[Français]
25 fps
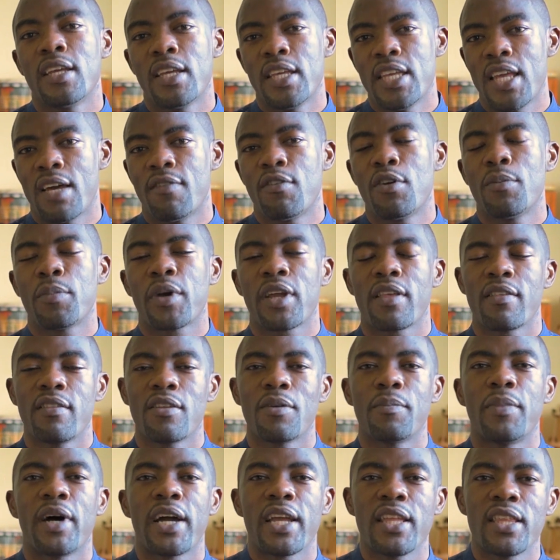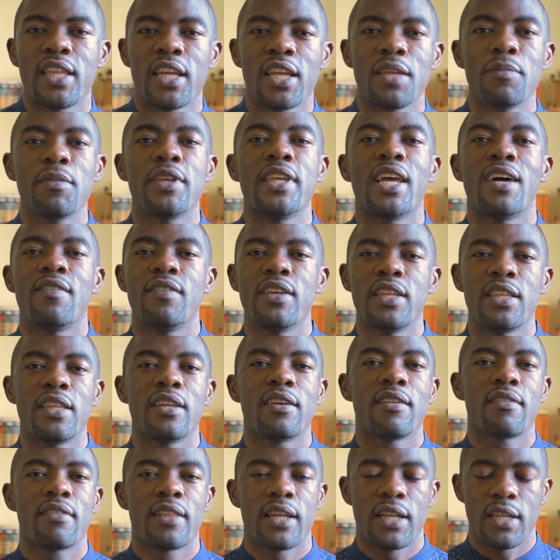Il y avait un président par intérim qui avait
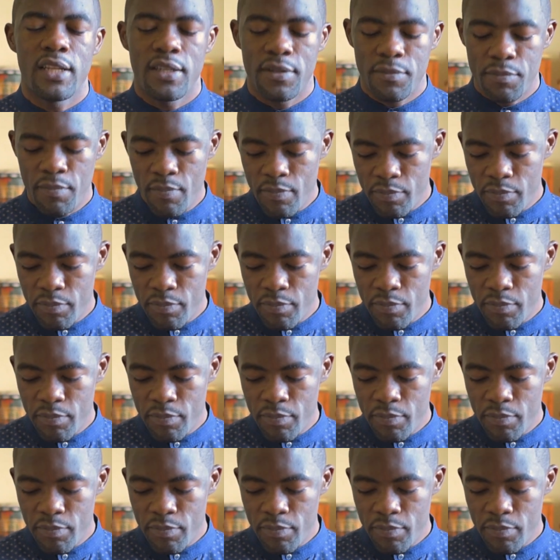été installé.